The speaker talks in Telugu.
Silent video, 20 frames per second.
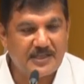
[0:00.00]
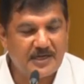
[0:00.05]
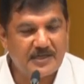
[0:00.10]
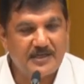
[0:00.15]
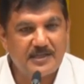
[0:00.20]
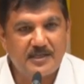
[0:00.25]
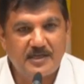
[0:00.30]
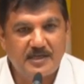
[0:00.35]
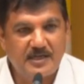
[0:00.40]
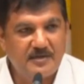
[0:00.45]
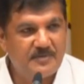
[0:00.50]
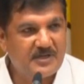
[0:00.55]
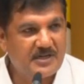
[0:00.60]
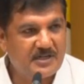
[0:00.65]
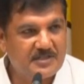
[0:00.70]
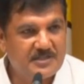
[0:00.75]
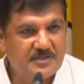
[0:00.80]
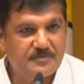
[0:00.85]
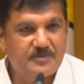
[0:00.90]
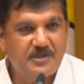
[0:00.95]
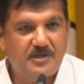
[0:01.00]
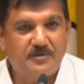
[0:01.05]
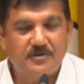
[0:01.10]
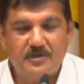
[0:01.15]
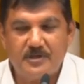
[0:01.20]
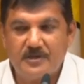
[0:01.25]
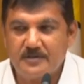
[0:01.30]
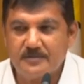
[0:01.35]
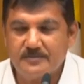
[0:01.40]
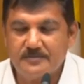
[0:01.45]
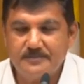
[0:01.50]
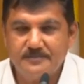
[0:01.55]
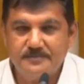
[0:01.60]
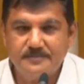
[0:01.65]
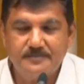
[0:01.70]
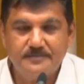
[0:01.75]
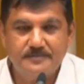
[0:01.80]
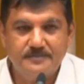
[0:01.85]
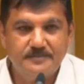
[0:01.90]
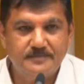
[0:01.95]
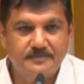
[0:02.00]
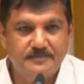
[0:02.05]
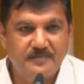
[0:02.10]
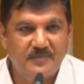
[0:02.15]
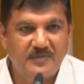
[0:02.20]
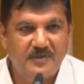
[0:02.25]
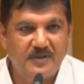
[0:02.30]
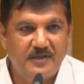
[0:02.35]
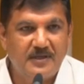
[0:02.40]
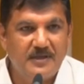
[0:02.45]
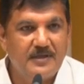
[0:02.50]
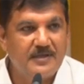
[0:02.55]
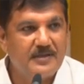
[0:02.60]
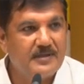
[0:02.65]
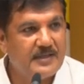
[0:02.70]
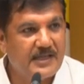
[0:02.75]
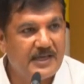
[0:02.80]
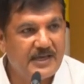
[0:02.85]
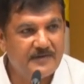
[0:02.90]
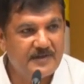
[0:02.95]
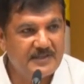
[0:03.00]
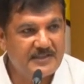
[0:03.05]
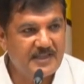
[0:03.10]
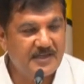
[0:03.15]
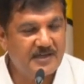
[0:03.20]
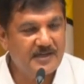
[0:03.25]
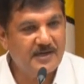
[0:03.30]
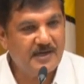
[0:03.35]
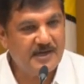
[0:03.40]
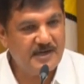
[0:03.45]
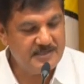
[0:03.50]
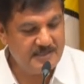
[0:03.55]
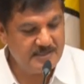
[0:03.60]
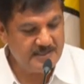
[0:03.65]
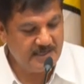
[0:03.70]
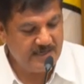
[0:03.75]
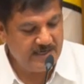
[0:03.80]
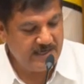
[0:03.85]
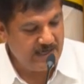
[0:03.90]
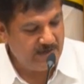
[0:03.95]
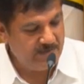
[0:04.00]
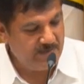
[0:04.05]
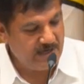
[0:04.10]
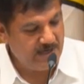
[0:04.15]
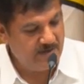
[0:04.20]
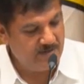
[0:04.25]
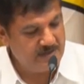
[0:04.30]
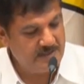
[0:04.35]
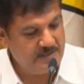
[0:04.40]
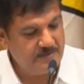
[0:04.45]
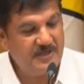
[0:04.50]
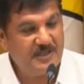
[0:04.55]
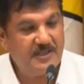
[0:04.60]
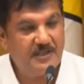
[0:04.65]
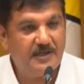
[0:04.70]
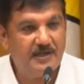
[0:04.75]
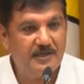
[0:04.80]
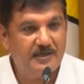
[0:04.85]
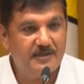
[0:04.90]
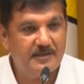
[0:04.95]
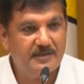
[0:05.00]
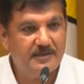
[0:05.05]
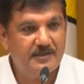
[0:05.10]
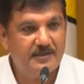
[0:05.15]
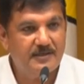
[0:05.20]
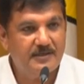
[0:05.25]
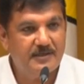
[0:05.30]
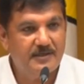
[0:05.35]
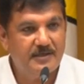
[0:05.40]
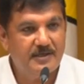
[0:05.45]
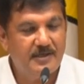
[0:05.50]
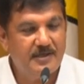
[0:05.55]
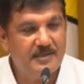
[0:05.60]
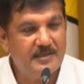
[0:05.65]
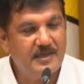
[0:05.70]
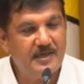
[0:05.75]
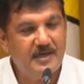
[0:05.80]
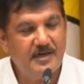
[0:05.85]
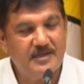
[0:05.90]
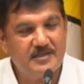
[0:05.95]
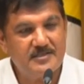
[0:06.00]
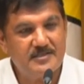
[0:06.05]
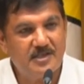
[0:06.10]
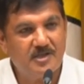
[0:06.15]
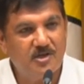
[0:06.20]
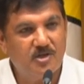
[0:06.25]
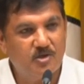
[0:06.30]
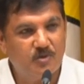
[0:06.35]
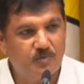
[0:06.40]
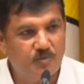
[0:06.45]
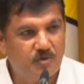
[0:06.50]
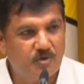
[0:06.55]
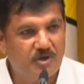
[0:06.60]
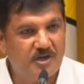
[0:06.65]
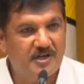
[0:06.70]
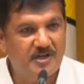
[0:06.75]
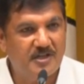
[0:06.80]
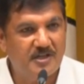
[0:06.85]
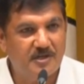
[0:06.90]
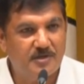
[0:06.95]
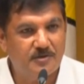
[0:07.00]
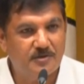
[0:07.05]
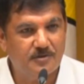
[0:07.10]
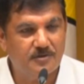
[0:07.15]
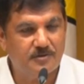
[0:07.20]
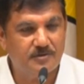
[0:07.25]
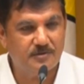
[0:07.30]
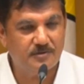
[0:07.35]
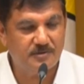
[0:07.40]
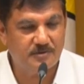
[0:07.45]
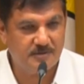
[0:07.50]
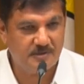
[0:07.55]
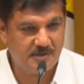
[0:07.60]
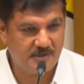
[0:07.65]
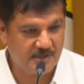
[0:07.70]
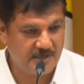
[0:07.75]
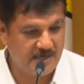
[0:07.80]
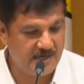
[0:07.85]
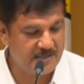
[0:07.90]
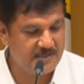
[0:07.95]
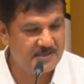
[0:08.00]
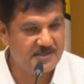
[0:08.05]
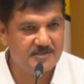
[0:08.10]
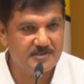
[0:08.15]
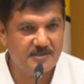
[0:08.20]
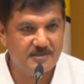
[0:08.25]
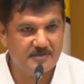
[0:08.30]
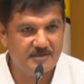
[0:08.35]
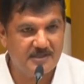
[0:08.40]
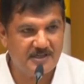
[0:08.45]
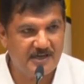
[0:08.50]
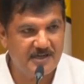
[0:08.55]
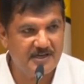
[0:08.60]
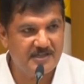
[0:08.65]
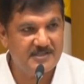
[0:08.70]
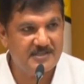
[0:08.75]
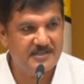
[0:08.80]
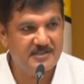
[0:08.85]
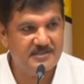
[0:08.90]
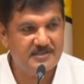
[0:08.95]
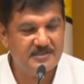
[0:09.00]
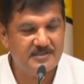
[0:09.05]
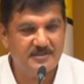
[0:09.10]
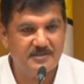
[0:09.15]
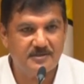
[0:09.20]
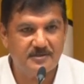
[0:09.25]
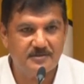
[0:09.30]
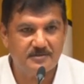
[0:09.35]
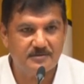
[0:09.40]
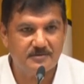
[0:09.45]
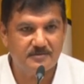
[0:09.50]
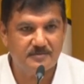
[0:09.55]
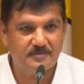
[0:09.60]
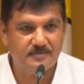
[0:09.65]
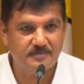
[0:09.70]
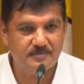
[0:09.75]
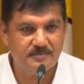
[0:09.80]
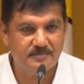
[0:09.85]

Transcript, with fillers: కథలు కథలుగా మనకు చెప్తా ఉంటారు దేవతల రాజధాని అమరావతి మీద ఇతిహాసాల్లో పురాణాల్లో రాక్షసులు దాడి చేస్తున్నట్టు